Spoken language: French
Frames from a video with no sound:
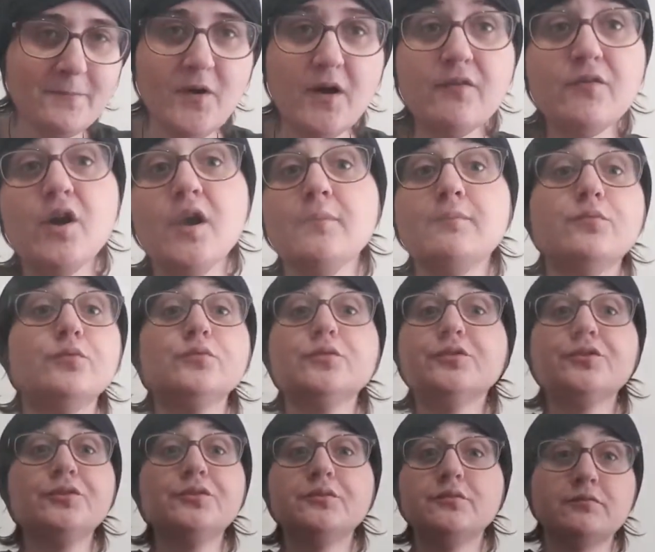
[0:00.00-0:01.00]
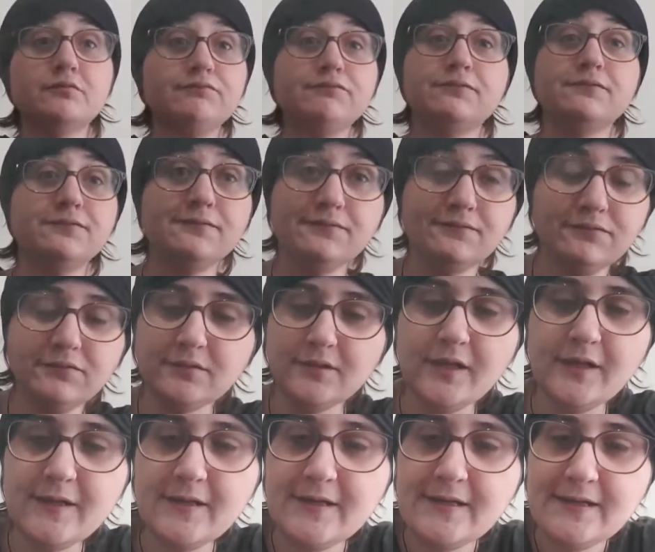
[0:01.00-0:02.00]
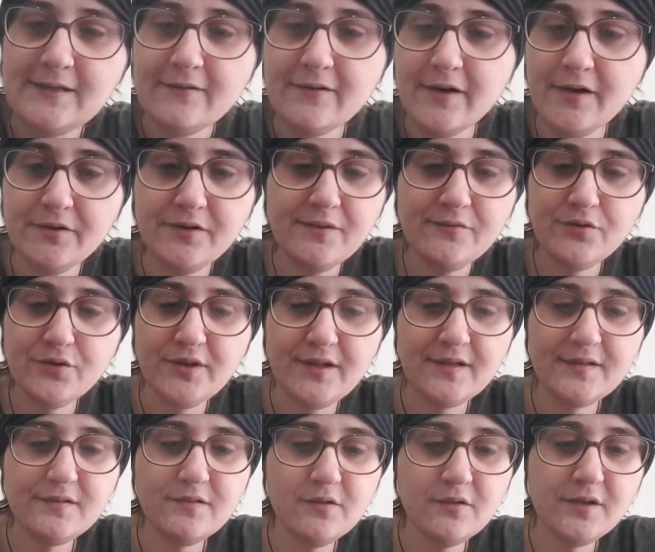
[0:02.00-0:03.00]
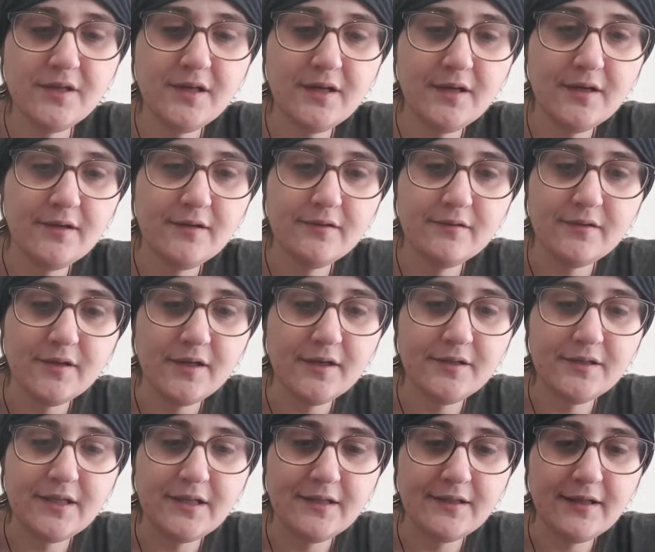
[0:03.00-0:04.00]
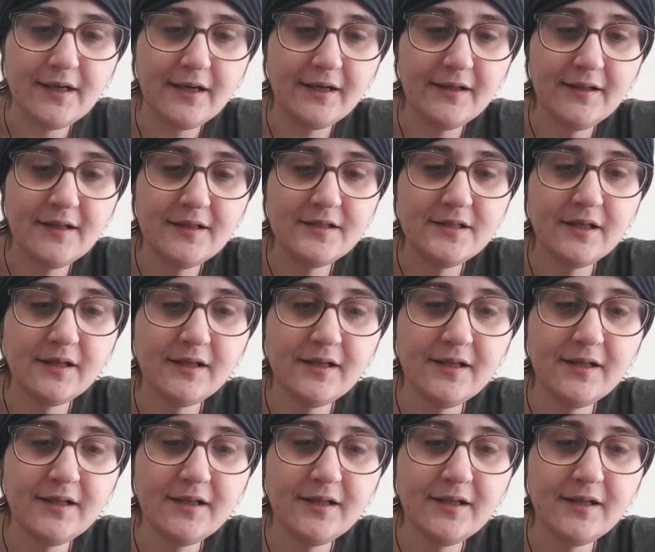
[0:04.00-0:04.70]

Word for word: Bah, voilà, bon, je... au niveau test, non, il n'y a, rien à dire.